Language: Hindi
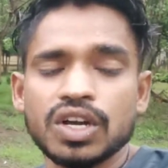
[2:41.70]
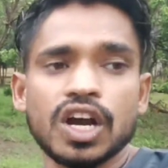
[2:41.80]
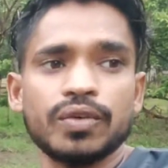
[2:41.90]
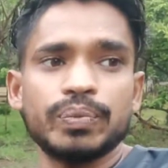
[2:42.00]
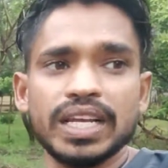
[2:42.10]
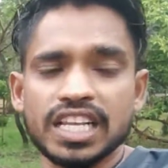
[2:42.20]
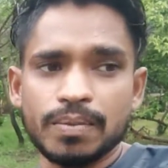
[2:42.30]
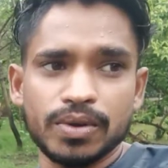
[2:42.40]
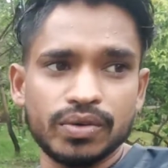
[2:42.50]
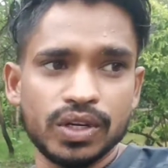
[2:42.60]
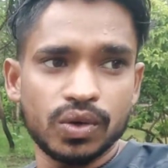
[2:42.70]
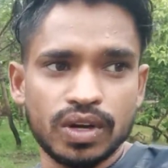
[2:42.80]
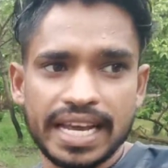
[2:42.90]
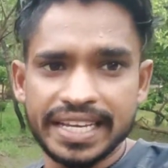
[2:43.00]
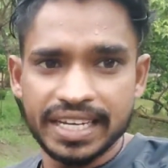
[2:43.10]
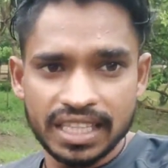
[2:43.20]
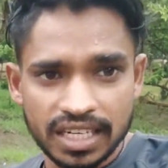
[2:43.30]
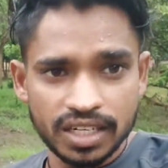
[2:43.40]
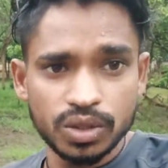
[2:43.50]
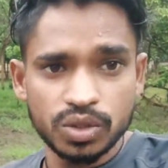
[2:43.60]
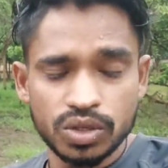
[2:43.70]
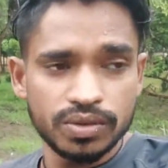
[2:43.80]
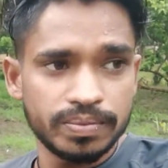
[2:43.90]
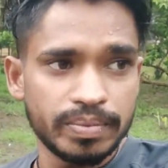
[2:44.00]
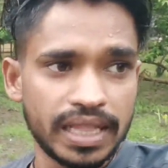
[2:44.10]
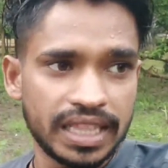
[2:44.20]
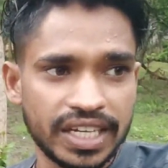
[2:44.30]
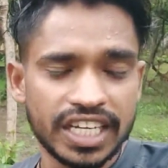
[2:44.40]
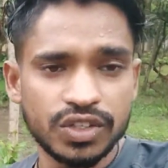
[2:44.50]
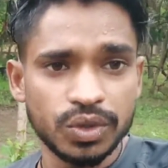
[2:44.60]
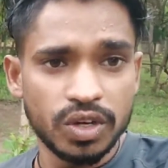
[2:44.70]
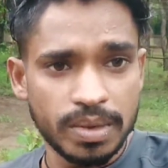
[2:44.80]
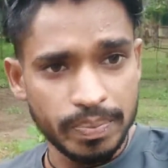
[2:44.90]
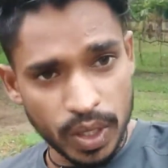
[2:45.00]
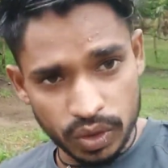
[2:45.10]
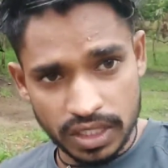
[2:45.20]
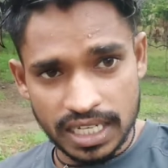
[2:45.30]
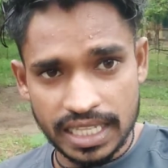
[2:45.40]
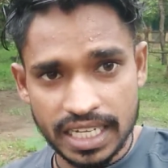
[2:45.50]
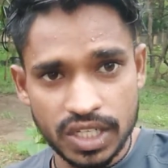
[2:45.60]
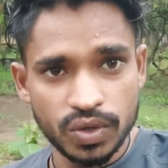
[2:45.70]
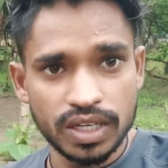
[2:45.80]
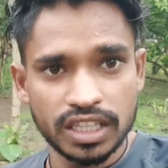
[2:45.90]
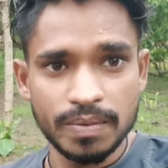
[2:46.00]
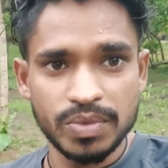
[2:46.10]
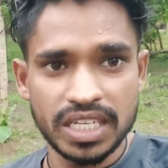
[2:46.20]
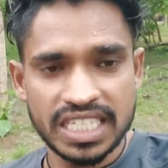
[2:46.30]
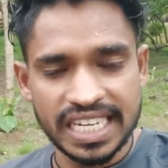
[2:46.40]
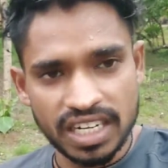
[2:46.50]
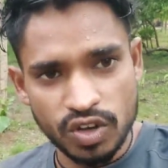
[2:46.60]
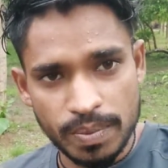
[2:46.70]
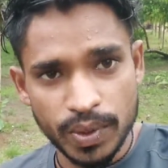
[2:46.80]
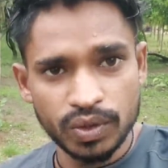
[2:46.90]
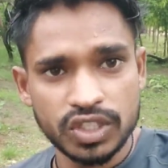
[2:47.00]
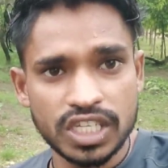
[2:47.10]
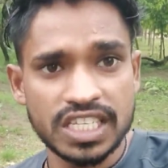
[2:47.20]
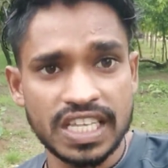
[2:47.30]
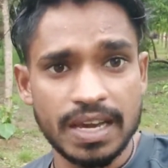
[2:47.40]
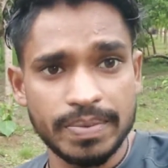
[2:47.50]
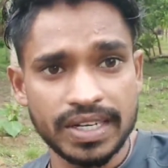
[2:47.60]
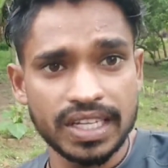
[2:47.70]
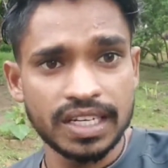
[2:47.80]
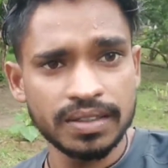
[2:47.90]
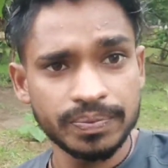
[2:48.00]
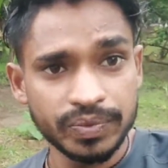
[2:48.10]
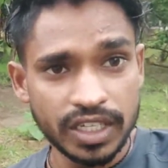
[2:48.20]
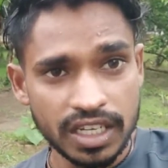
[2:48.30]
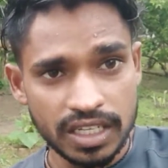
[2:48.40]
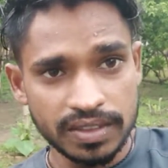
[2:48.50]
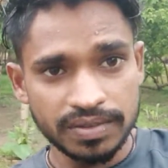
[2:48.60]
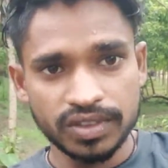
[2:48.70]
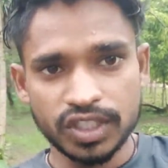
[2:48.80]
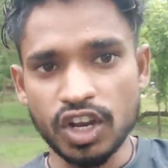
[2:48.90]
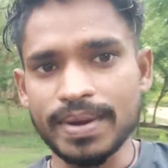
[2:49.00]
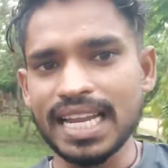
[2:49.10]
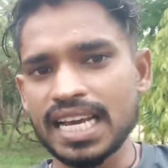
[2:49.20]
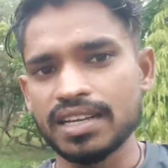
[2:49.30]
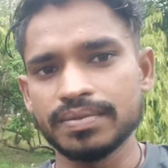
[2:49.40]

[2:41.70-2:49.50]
और प्लीज़ आप लोग वीडियो को लाइक करते रहना दोस्तों मिलते हैं नेक्स्ट वीडियो में बहुत ही जल्द हाजिर होंगे तब तक चैनल को आप लोग सब्सक्राइब कर देना चलो बाला